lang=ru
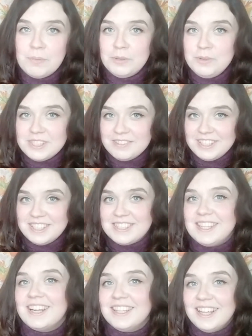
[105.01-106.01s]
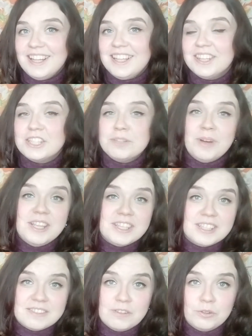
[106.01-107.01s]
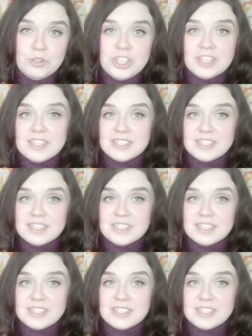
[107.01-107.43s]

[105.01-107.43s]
подписывайтесь на канал, нажимайте на звоночек,